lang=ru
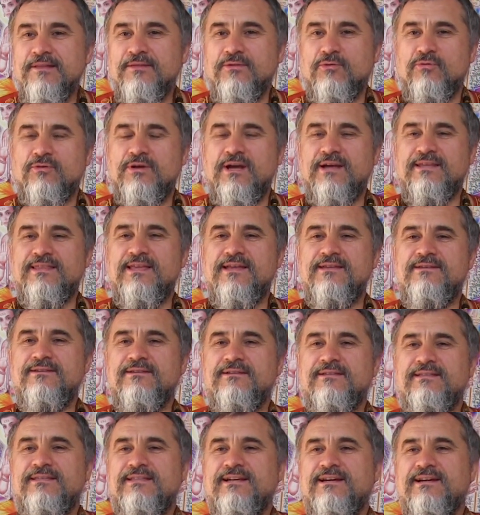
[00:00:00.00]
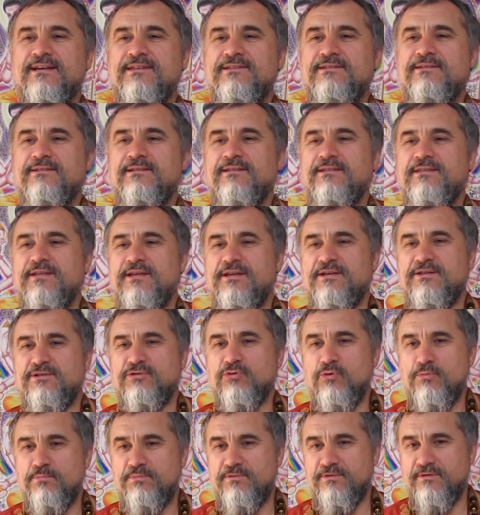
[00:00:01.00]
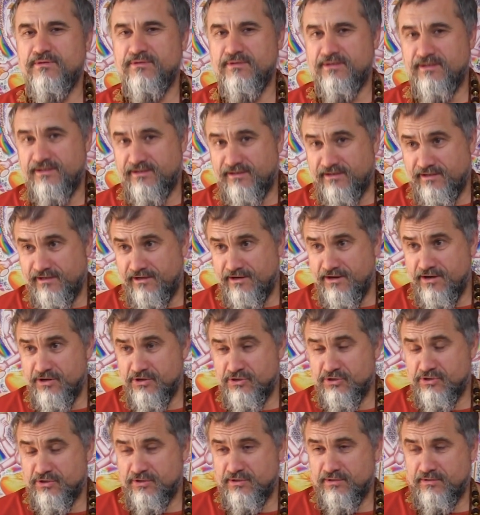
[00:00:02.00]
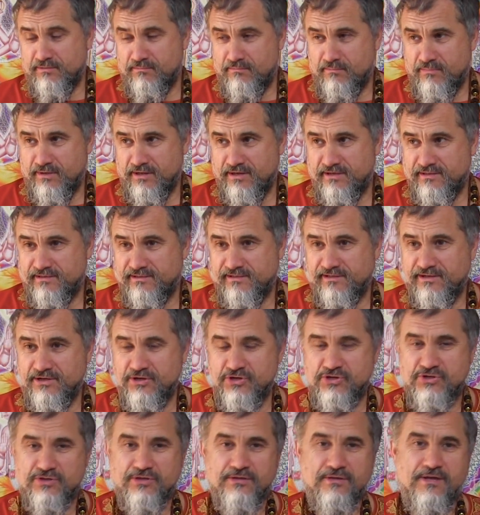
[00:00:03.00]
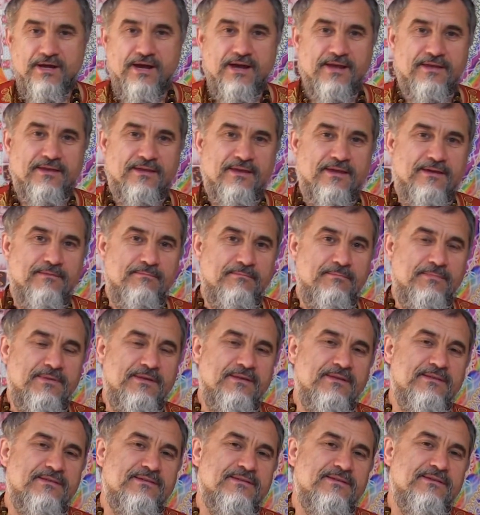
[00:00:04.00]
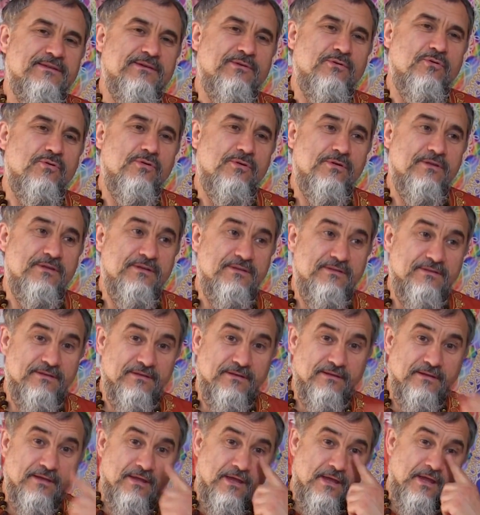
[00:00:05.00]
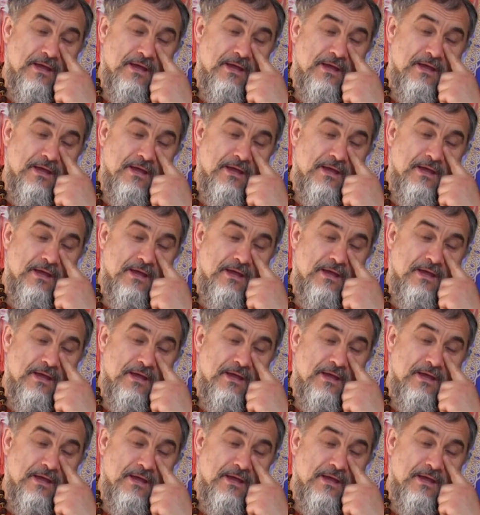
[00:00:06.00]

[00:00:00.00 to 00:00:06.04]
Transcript: Но когда дело доходило до их собственных клеш, мыслей, желаний, амбиций, гордости,